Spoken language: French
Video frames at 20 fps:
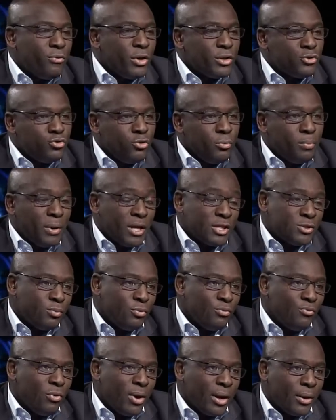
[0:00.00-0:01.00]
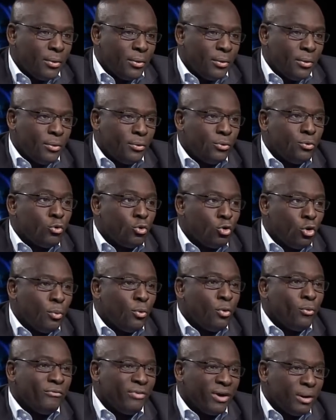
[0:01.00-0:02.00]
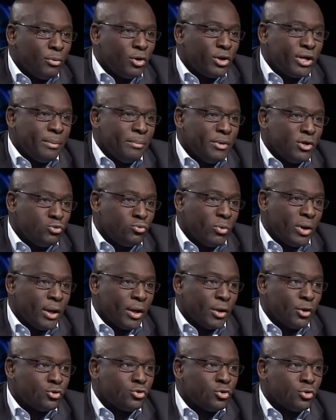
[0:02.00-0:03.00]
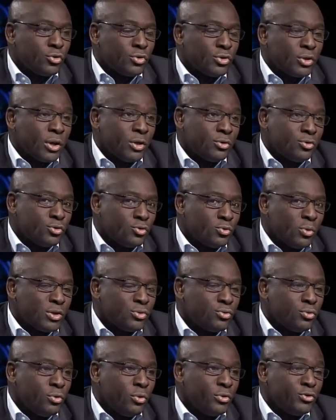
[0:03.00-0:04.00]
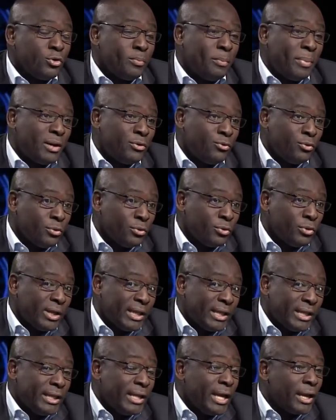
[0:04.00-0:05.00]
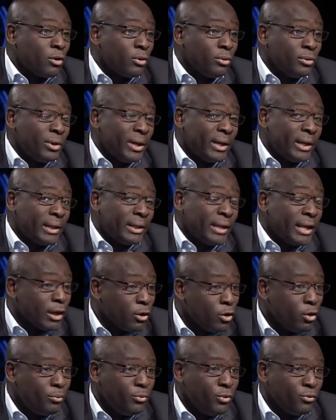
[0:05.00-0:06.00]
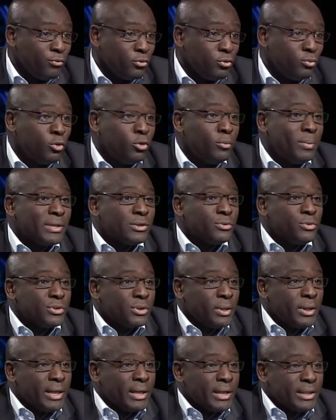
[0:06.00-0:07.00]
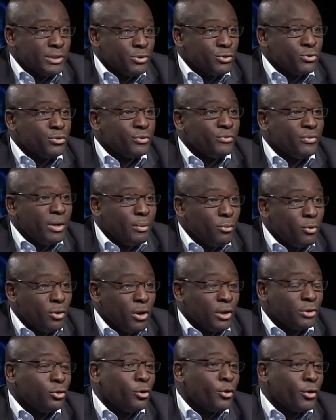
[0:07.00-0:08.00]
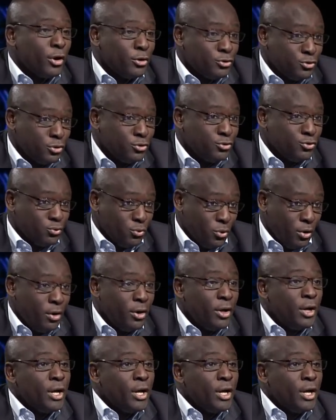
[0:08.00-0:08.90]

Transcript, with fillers: faut être sur place pour voir que nos clubs ont vraiment des besoins, que ce, que ce soit sur le... Je parle de, des clubs de football parce que je suis vraiment, en tant qu'agent de joueur,